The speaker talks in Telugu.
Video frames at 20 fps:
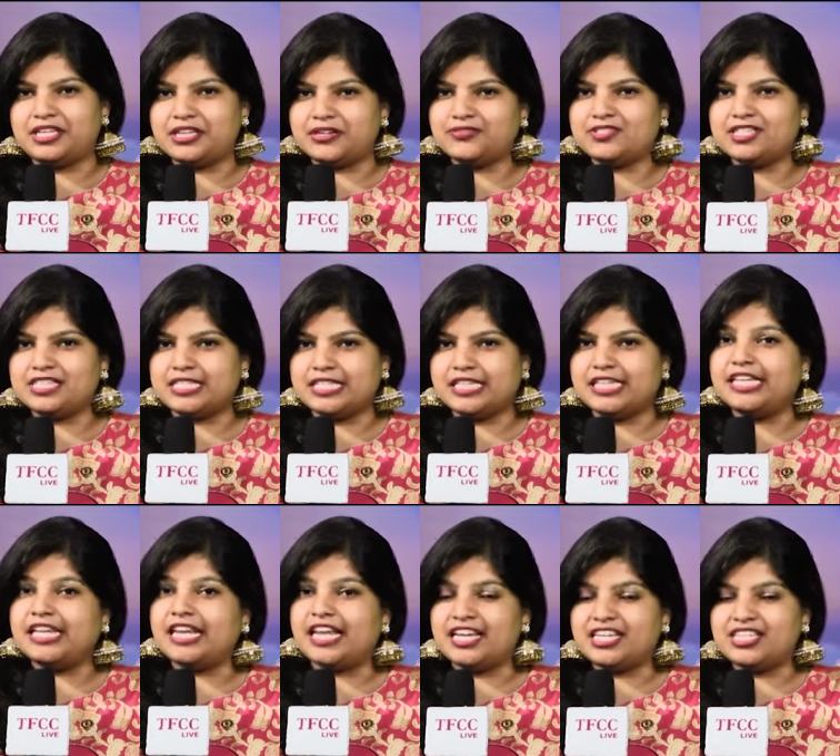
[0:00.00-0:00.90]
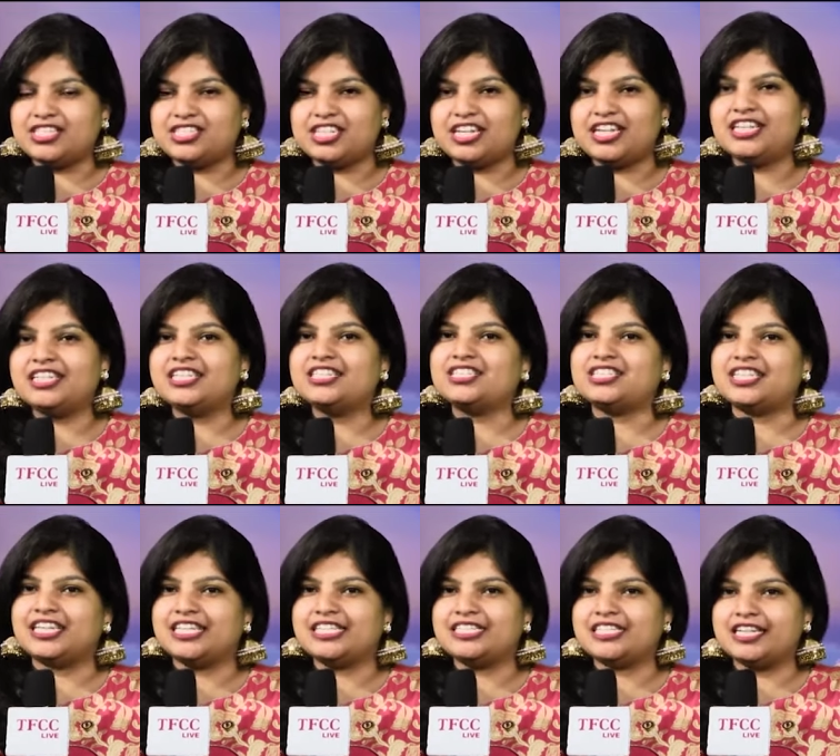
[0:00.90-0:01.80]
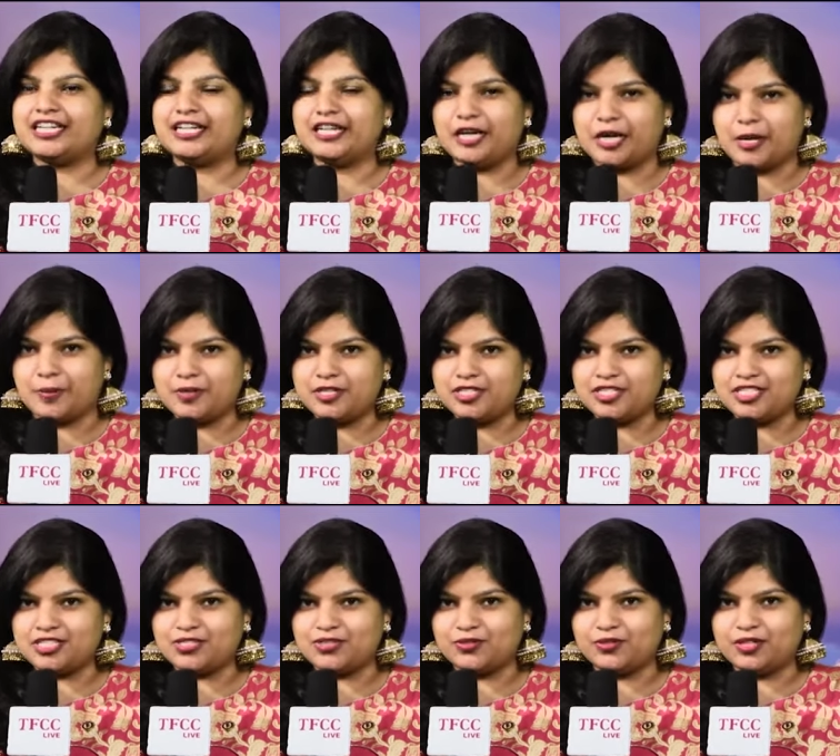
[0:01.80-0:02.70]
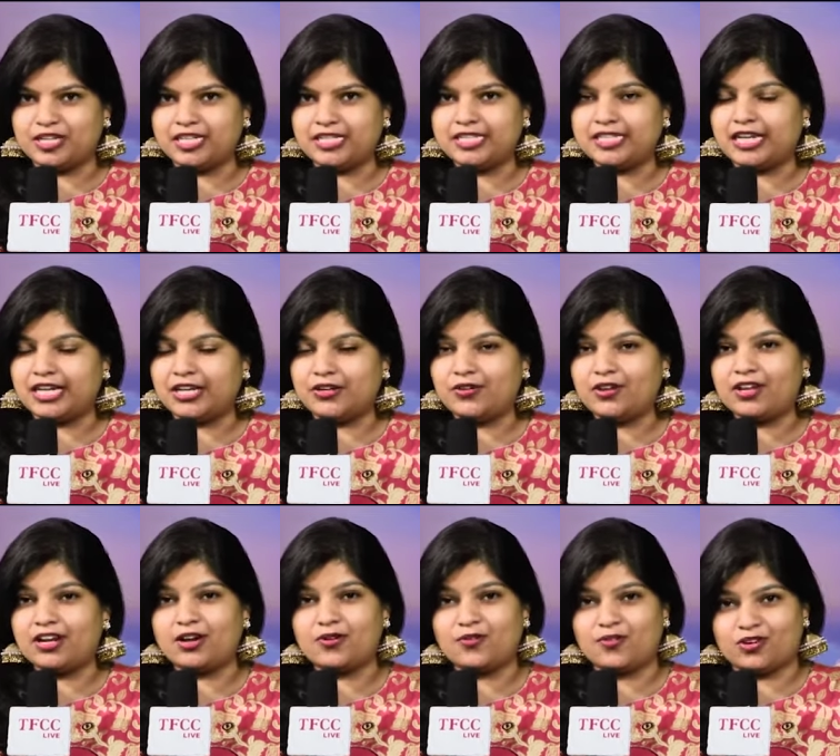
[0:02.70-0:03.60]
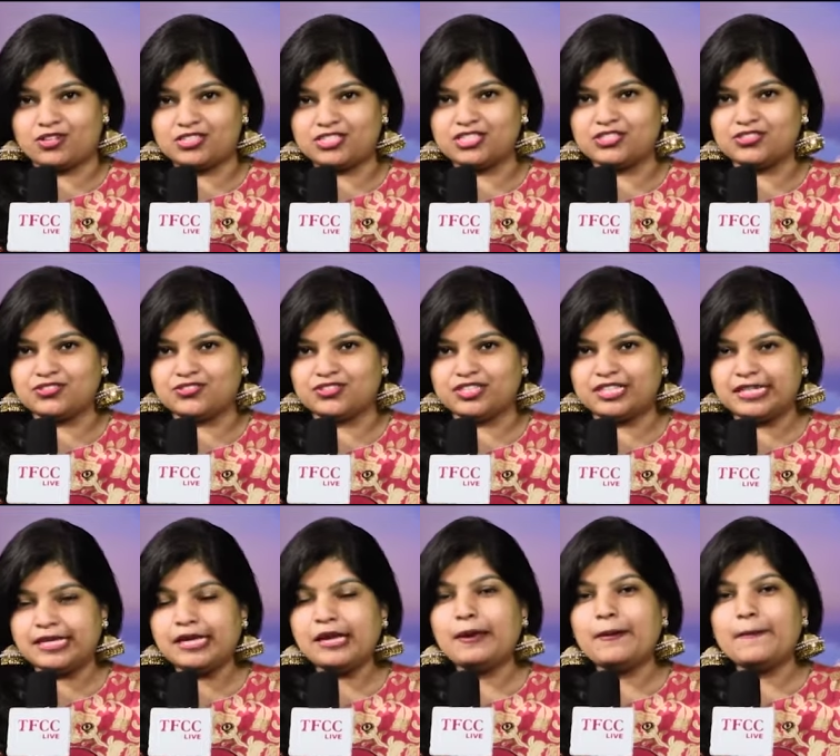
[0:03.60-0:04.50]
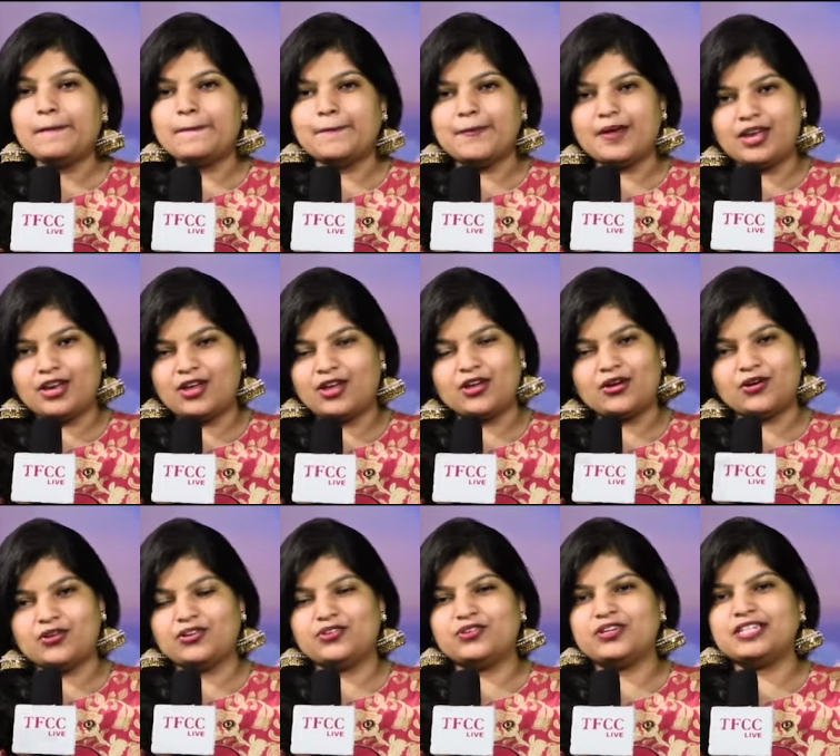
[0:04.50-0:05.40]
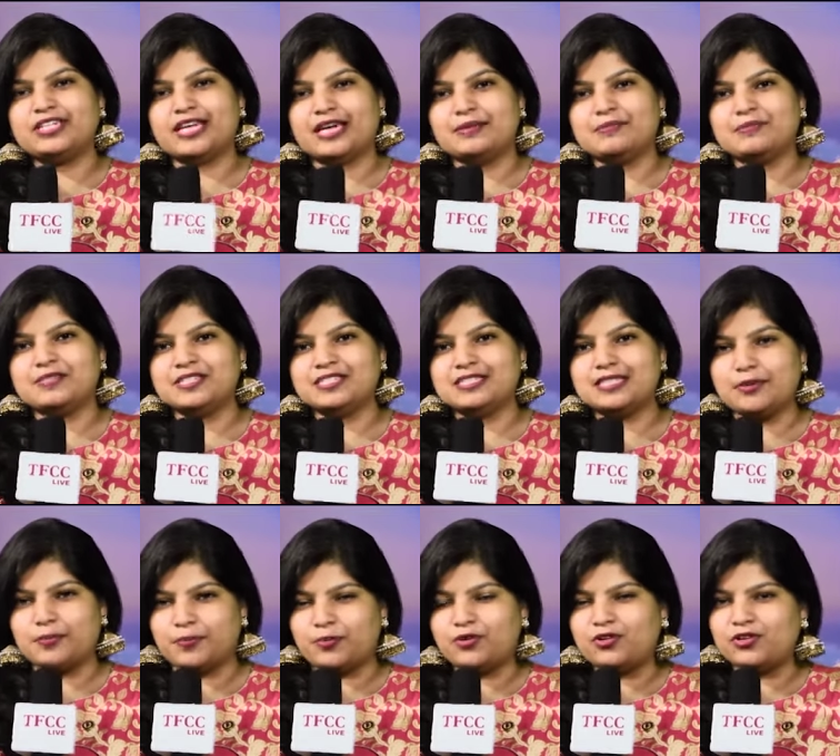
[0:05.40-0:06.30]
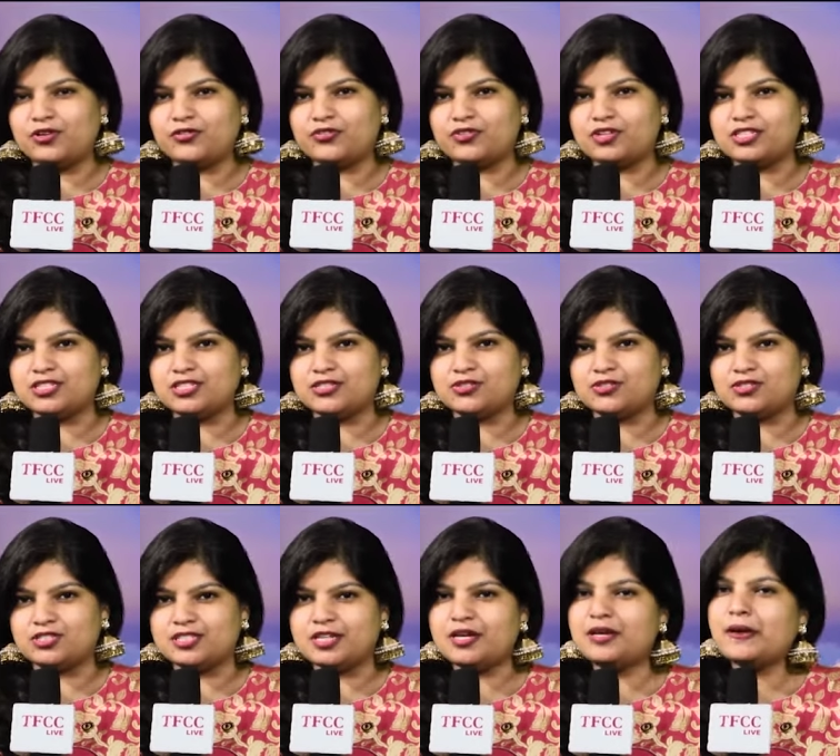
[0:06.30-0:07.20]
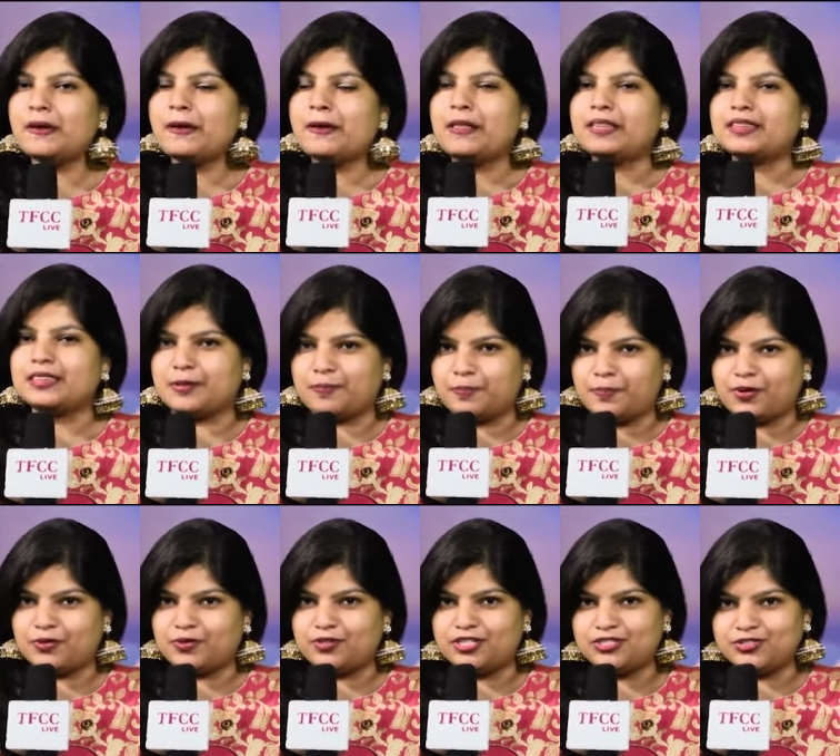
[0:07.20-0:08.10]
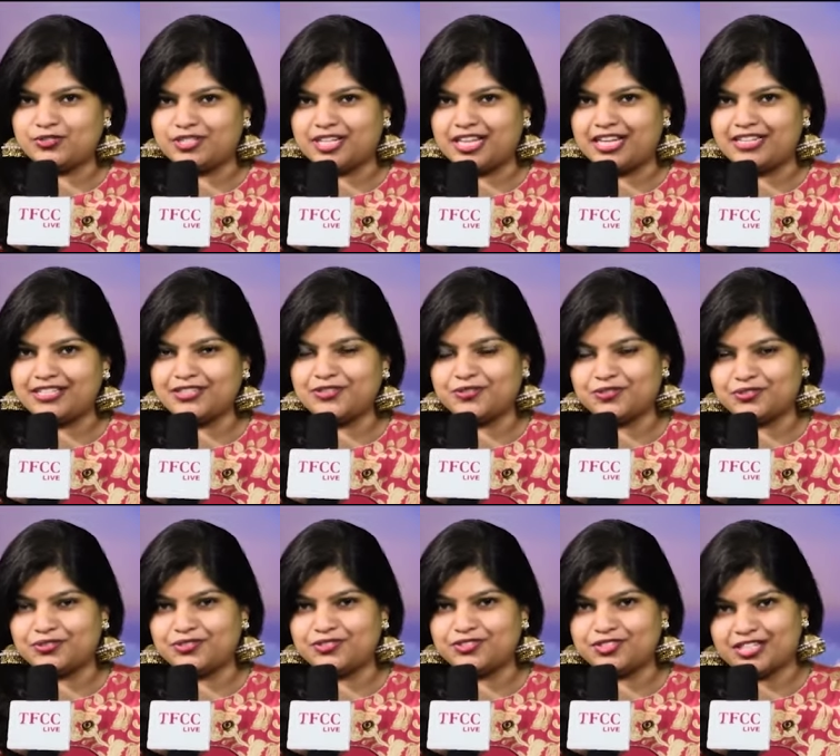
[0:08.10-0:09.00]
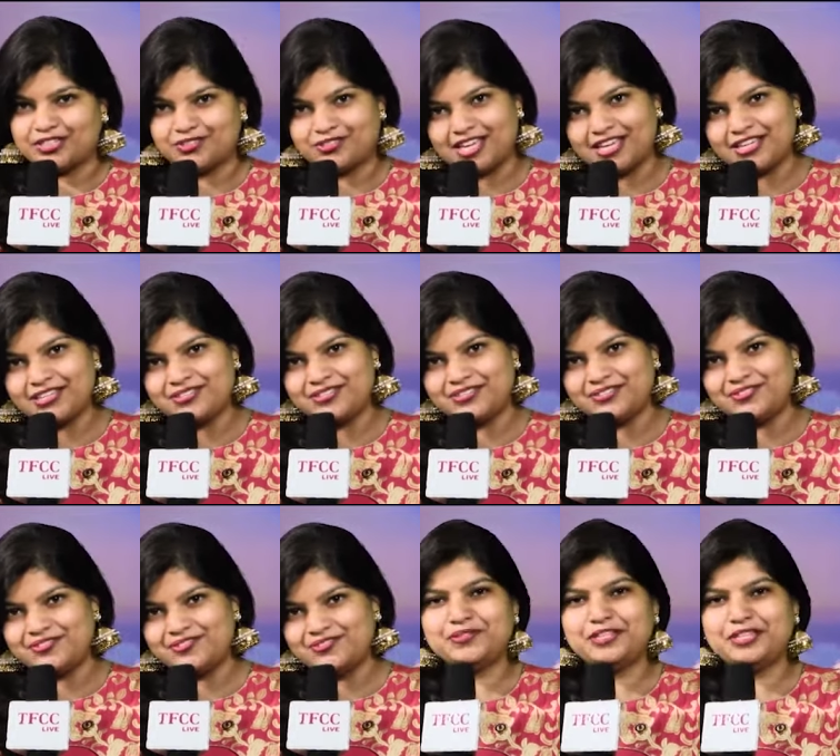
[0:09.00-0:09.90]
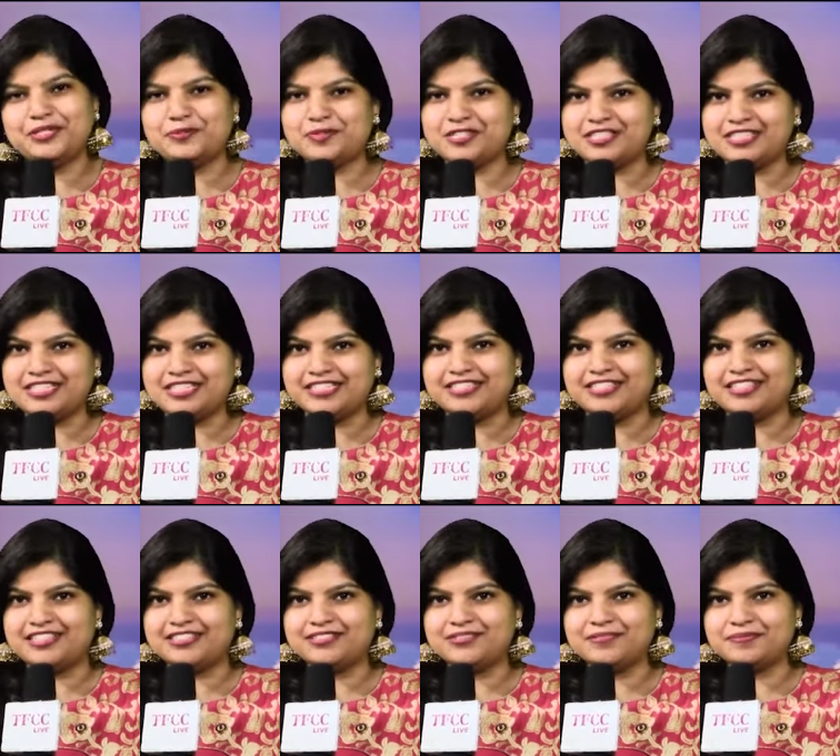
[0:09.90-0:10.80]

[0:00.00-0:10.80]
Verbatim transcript: టీఎఫ్సిసిని లైక్ చేయండి షేర్ చేయండి కమెంట్ చేస్తుండండి రెగ్యులర్గా వాచ్ చేస్తుండండి బెల్ ఐకాన్ కూడా టైప్ చేసి ఎప్పుడు నోటిఫికేషన్స్ వచ్చినా తప్పకుండా చూడాలని కోరుకుంటున్నాను థ్యాంక్ యూ నేను మీ స్నిగ్ధ